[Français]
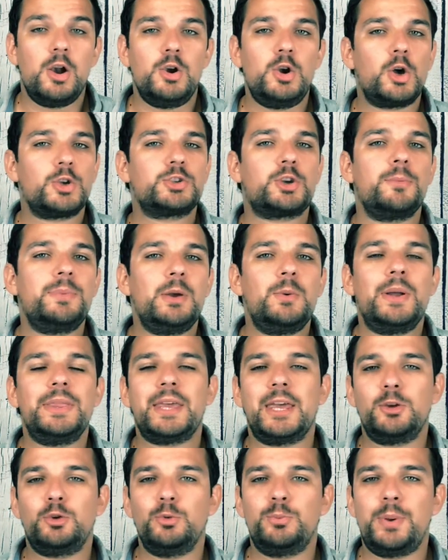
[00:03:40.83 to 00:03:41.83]
Lorsqu'Obi-Wan
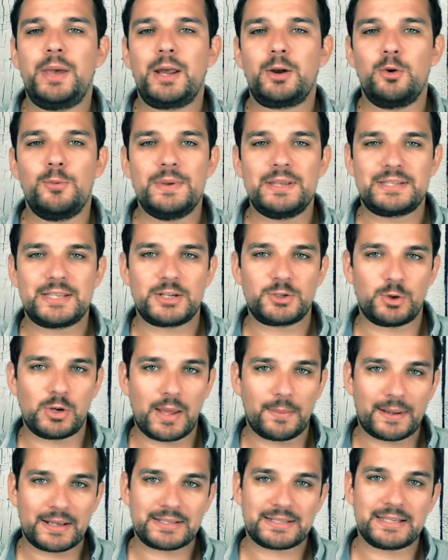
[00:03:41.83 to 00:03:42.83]
récupère le message de
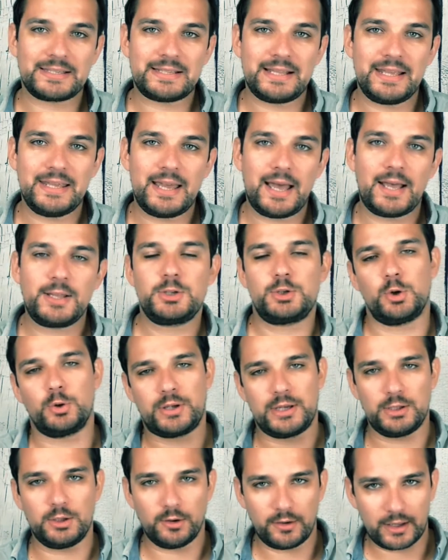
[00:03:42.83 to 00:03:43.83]
la princesse Leia,
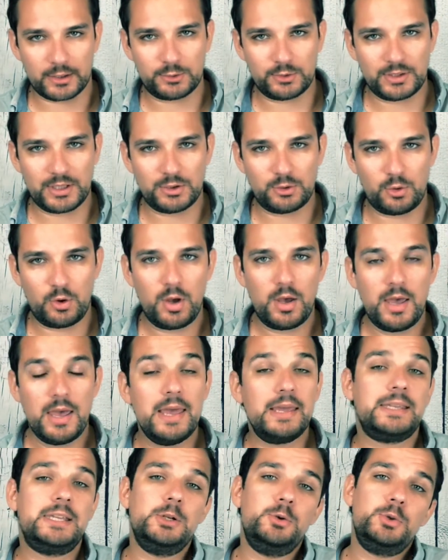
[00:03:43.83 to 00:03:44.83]
stocké dans R2D2,
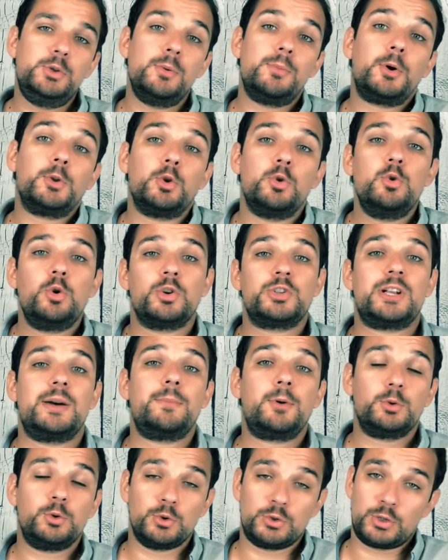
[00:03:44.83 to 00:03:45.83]
qui lui demande
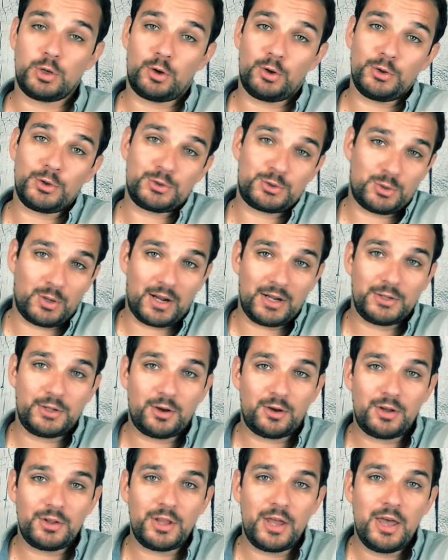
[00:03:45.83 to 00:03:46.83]
urgemment de se rendre sur
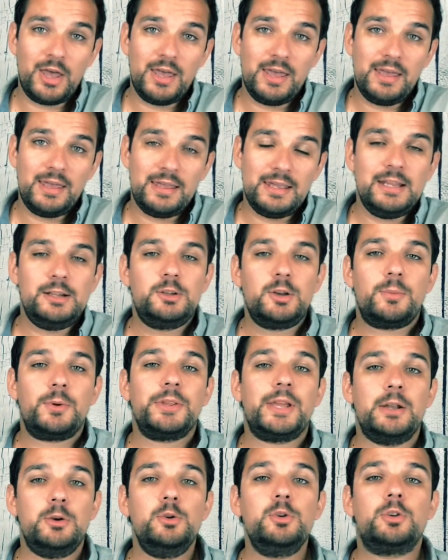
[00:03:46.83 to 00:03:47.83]
Alderaan, il
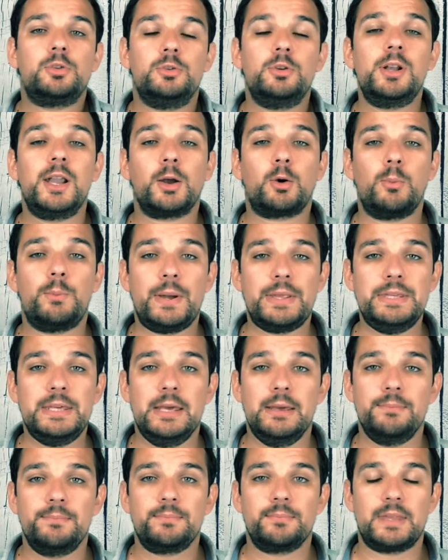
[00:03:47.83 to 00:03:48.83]
demande à Luke de
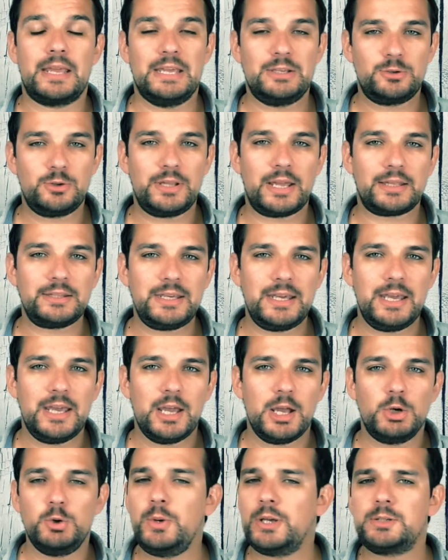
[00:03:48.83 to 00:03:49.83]
l'accompagner, et ce dernier
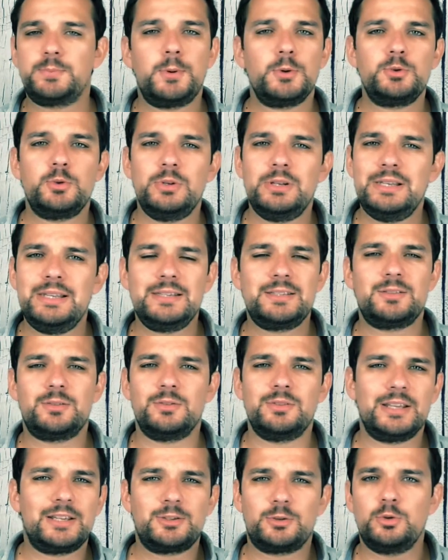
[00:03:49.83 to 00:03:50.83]
lui expose une liste
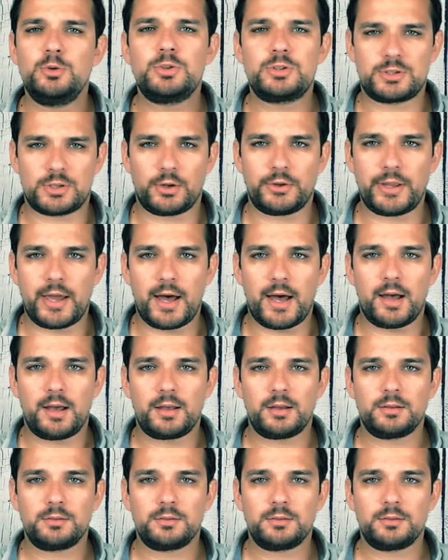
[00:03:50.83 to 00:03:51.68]
d'excuses standards.